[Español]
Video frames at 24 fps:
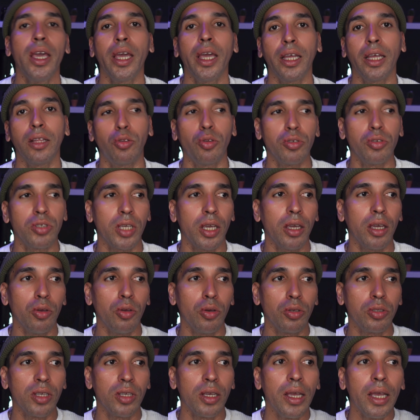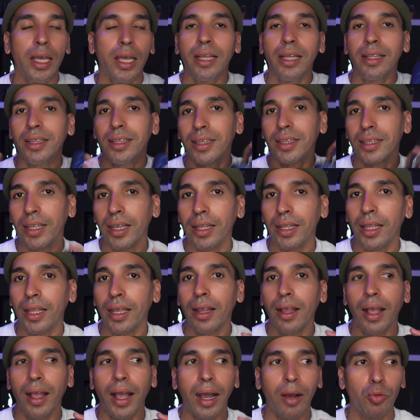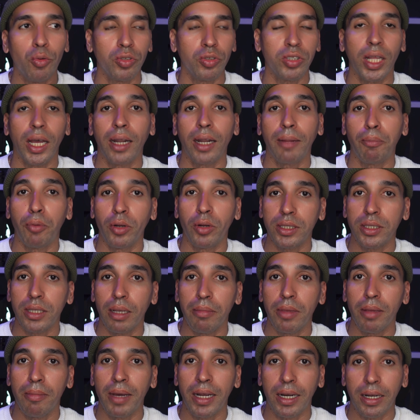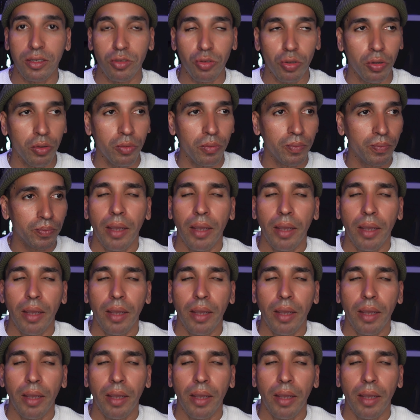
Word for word: Entonces ellos tienden a gustar por esa misma razón.